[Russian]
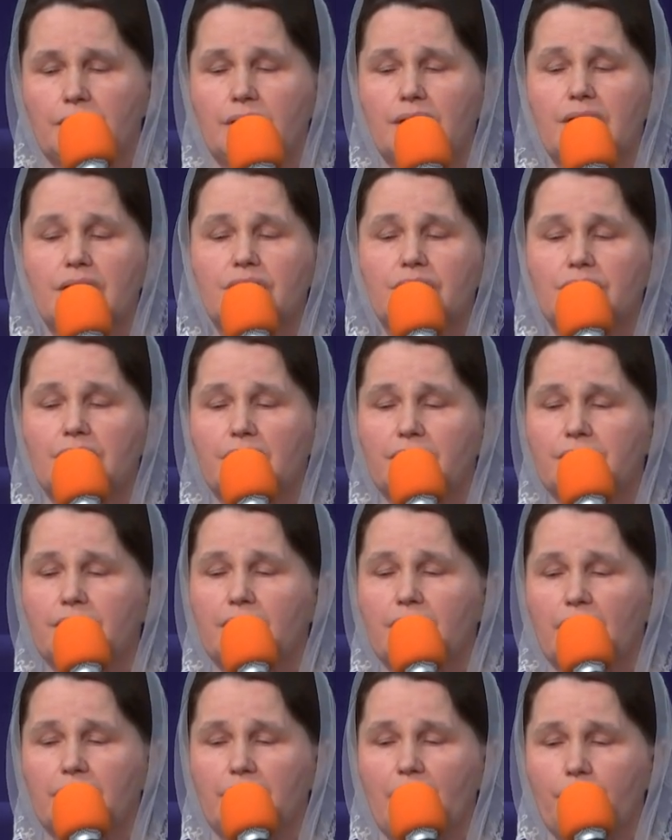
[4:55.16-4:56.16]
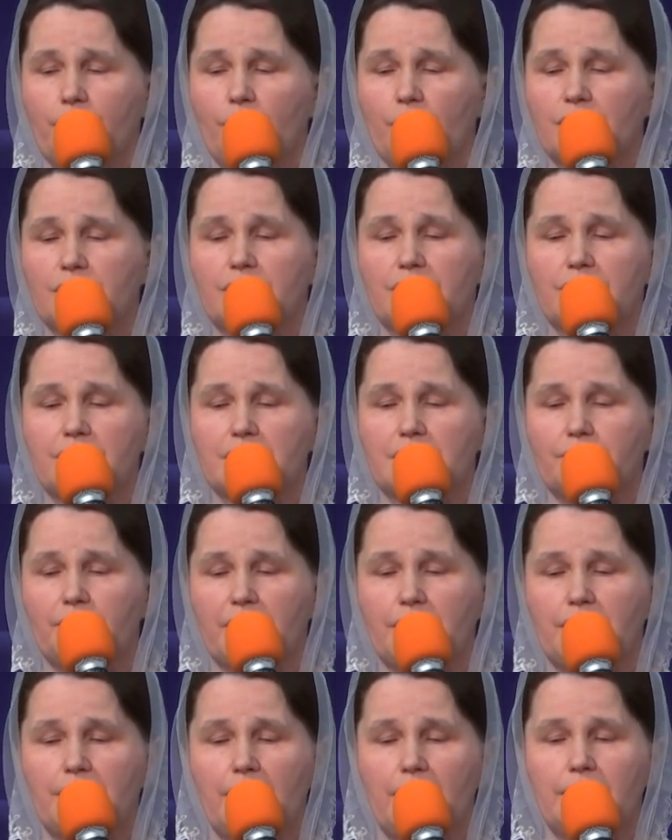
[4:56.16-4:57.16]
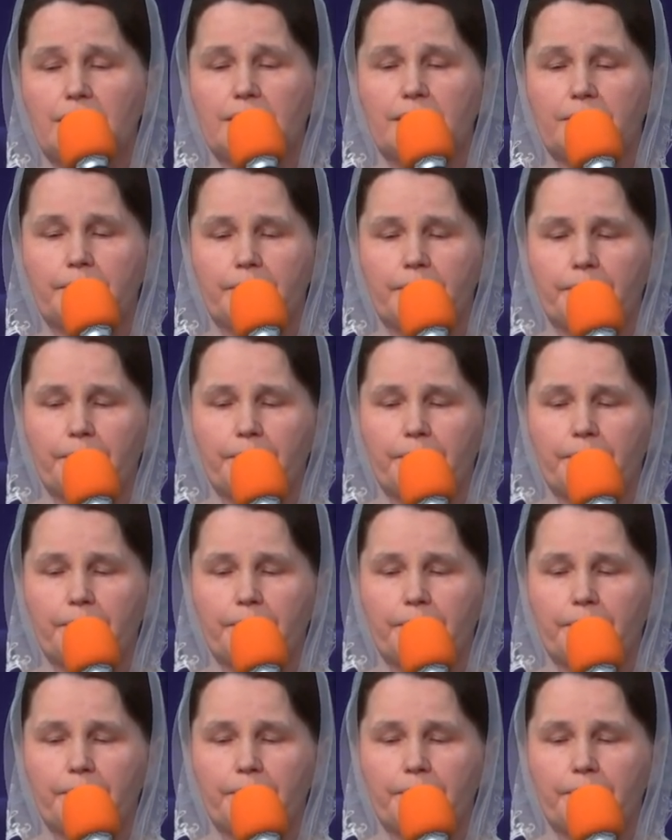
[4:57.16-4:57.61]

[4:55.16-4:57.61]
Ты решил никогда больше не смотреть